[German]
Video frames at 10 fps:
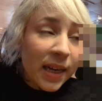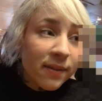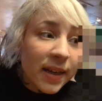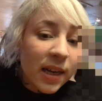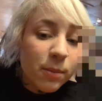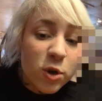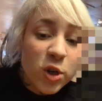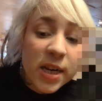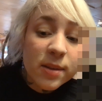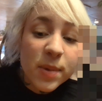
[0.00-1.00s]
Mittlerweile
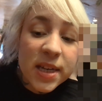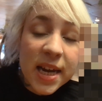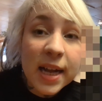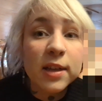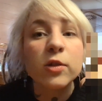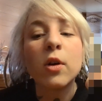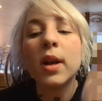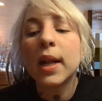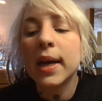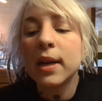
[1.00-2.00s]
bestellt man hier alles
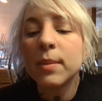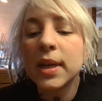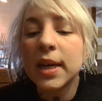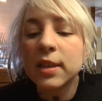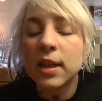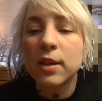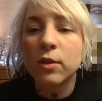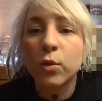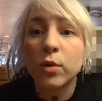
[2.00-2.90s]
online. Man hat dann so